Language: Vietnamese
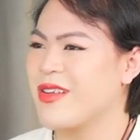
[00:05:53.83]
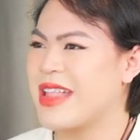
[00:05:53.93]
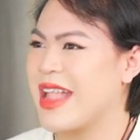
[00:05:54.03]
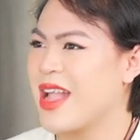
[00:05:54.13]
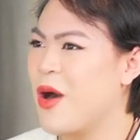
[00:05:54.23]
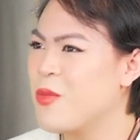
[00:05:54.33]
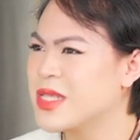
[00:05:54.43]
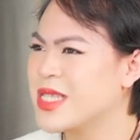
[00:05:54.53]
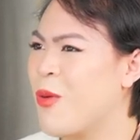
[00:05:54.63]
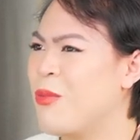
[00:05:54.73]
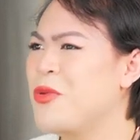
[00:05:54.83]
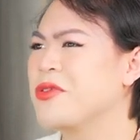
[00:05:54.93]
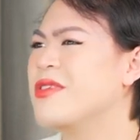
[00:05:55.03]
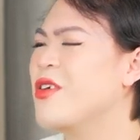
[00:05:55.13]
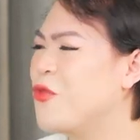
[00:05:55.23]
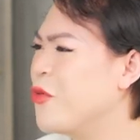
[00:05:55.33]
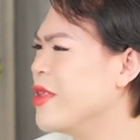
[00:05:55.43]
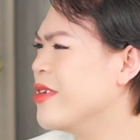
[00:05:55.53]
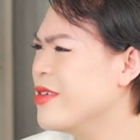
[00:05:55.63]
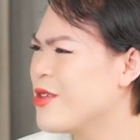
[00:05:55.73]
đàn ông giống một người phụ
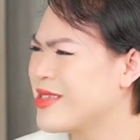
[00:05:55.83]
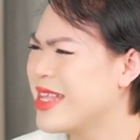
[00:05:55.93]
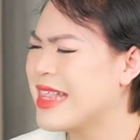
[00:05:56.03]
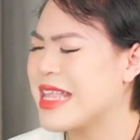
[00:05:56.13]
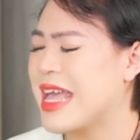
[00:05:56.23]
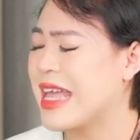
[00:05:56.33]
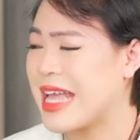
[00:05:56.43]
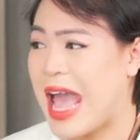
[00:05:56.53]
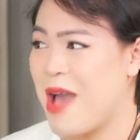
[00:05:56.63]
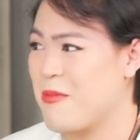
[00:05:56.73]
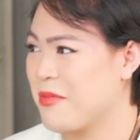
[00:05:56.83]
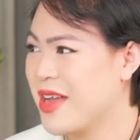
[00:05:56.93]
nữ nó rất là nhạy cảm